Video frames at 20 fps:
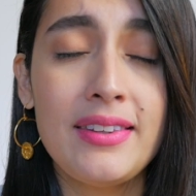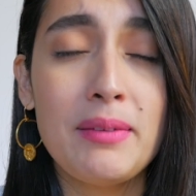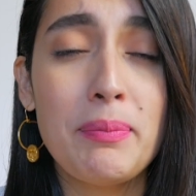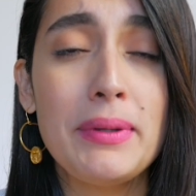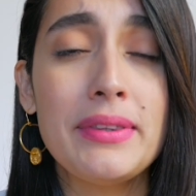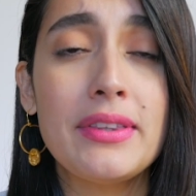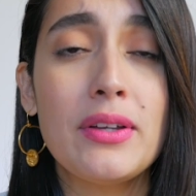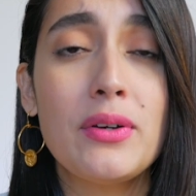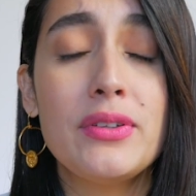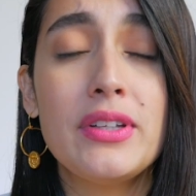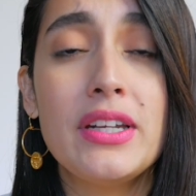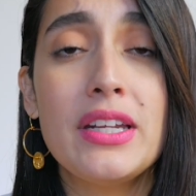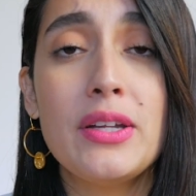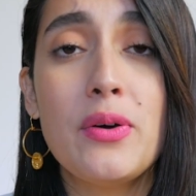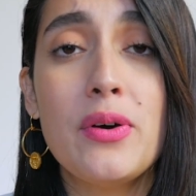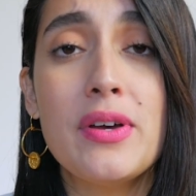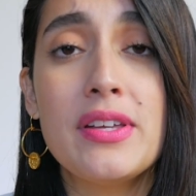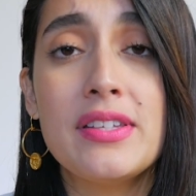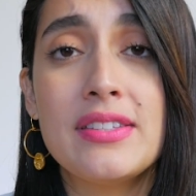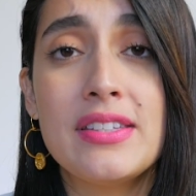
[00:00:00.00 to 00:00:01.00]
Este pantalón de
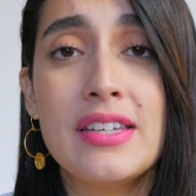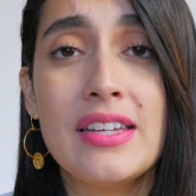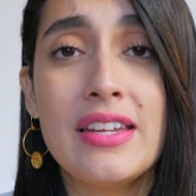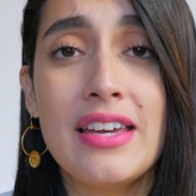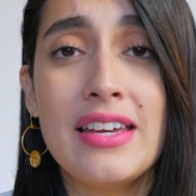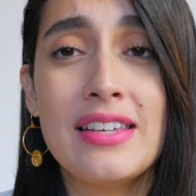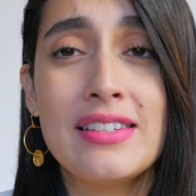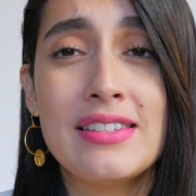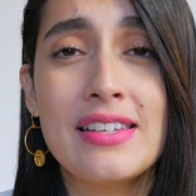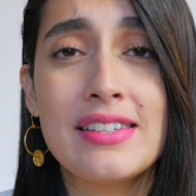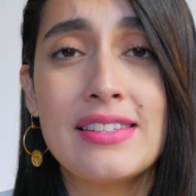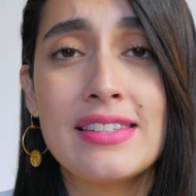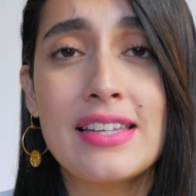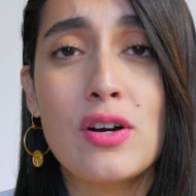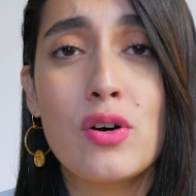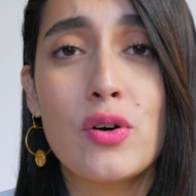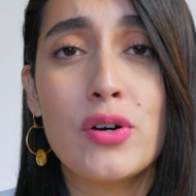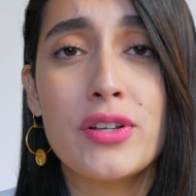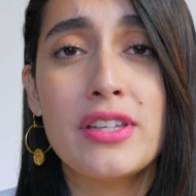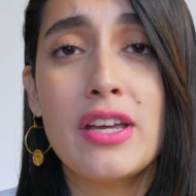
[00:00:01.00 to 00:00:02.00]
lino vestir es de
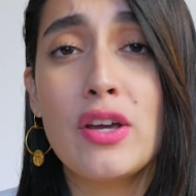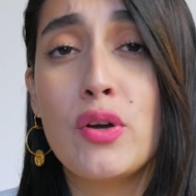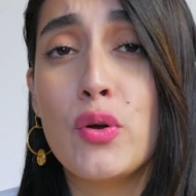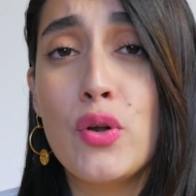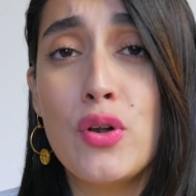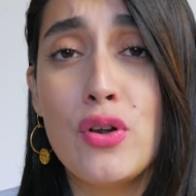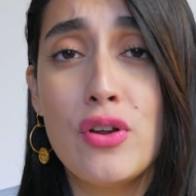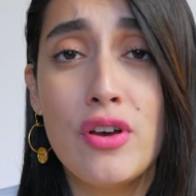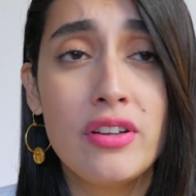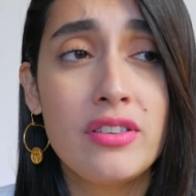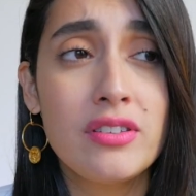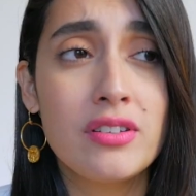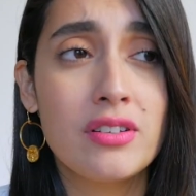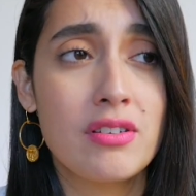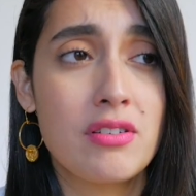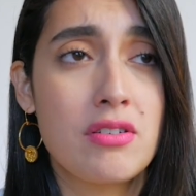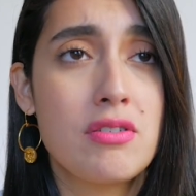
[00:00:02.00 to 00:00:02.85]
este corte clut,